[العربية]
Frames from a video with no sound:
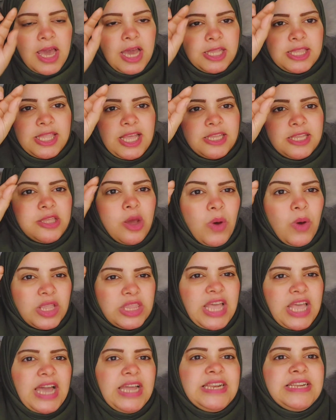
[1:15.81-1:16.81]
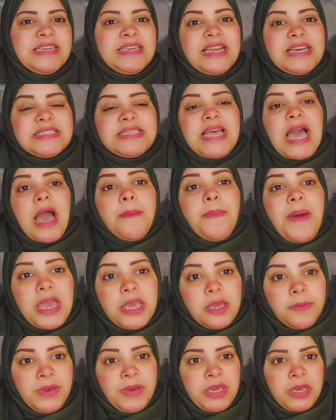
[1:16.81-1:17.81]
طلعت اوضح للناس
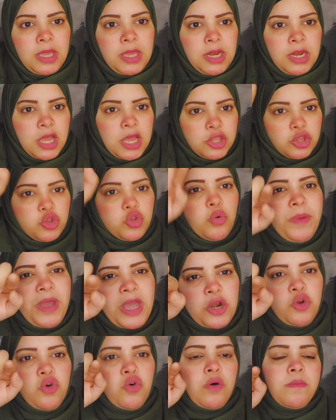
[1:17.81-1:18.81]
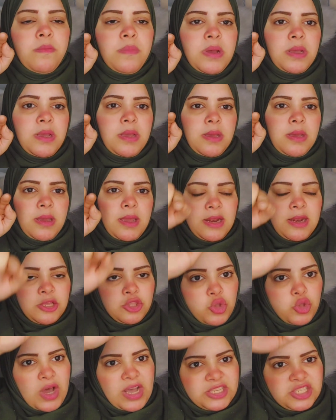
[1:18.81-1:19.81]
حبايبي اللي انتوا منهم اللي
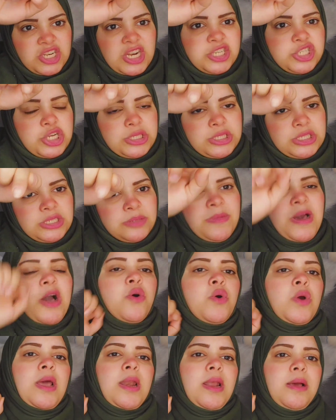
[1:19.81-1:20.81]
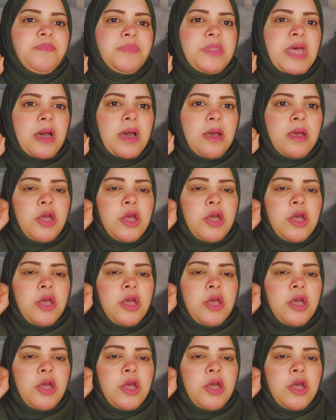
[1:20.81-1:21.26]
انتوا قاعدين عشان تسمعوا الكلام ده